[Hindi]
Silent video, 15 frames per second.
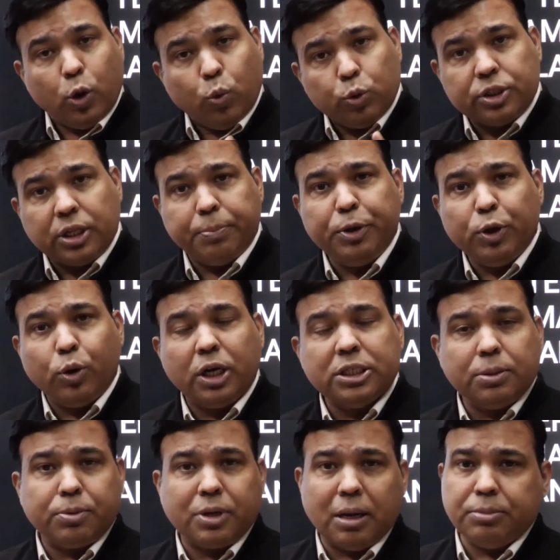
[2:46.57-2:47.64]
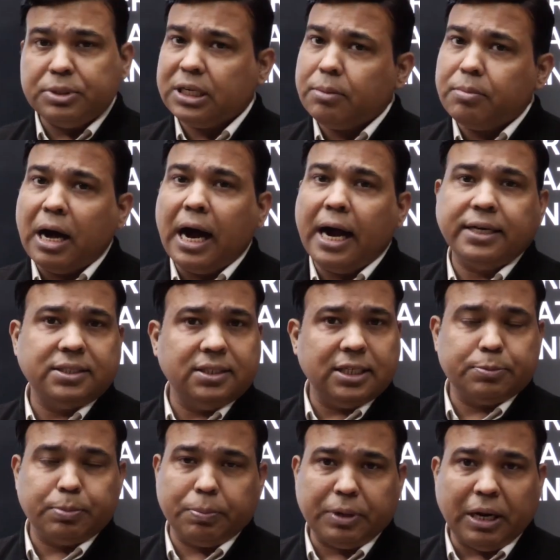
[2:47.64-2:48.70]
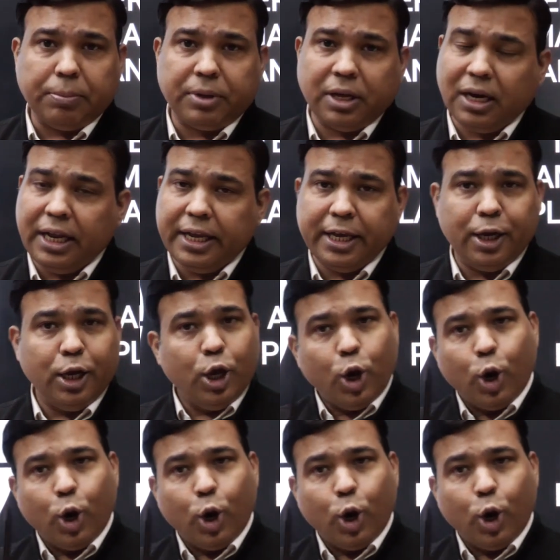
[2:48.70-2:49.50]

वो तभी होगा जब कम से कम आठ से दस पेपर आप कर लेंगे